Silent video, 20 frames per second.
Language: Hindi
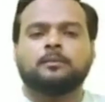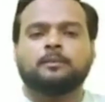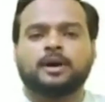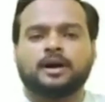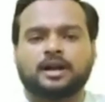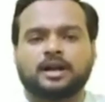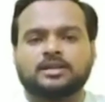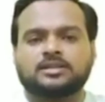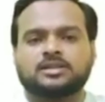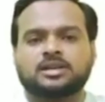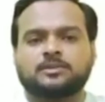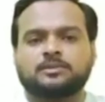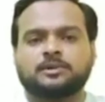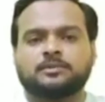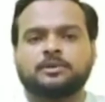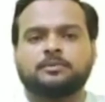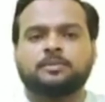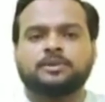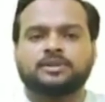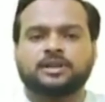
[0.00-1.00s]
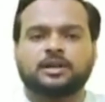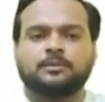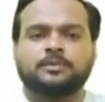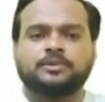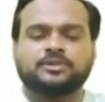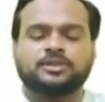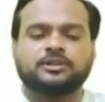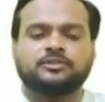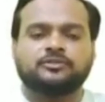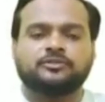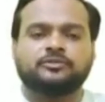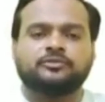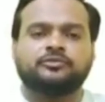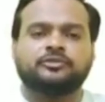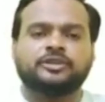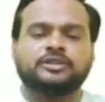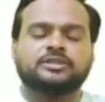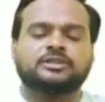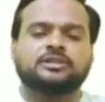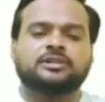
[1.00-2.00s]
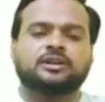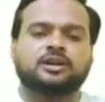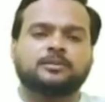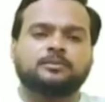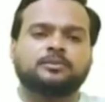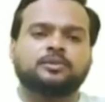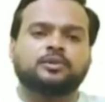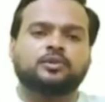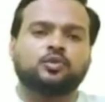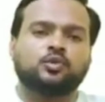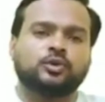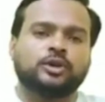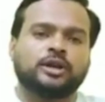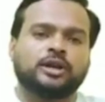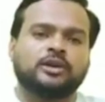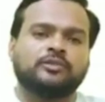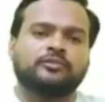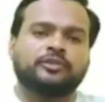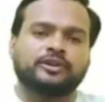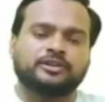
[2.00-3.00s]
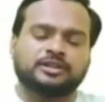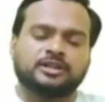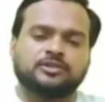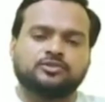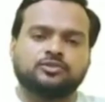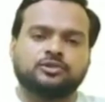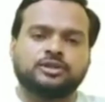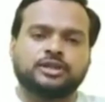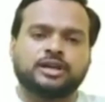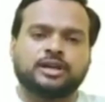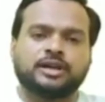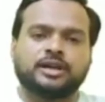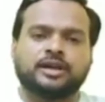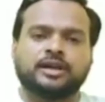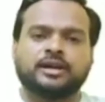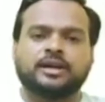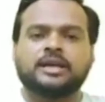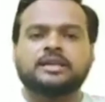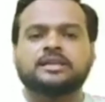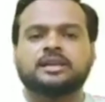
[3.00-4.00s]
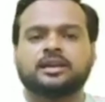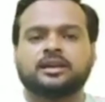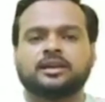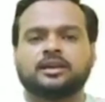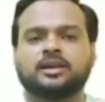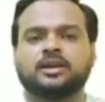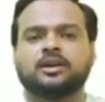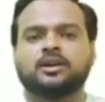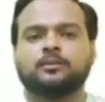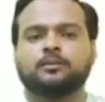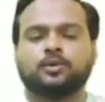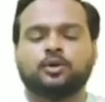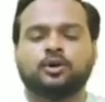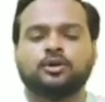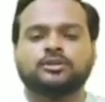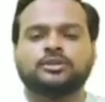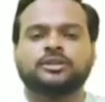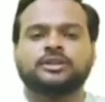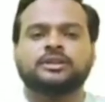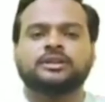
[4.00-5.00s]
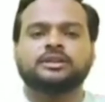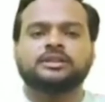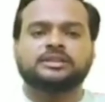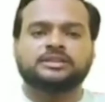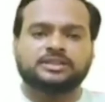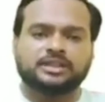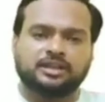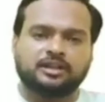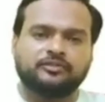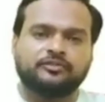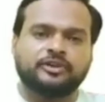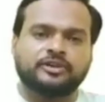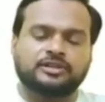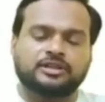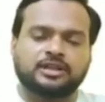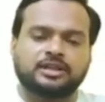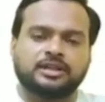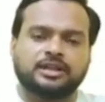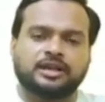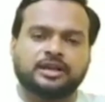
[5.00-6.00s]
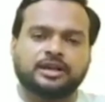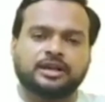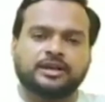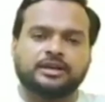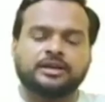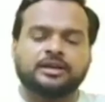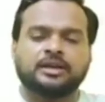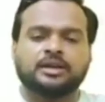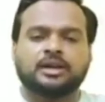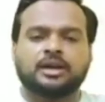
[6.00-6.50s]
महाराष्ट्र में भी 15 परसेंट फीस कम होने का फ़ैसला जो लिया गया है ये बहुत ही सही फ़ैसला लिया गया है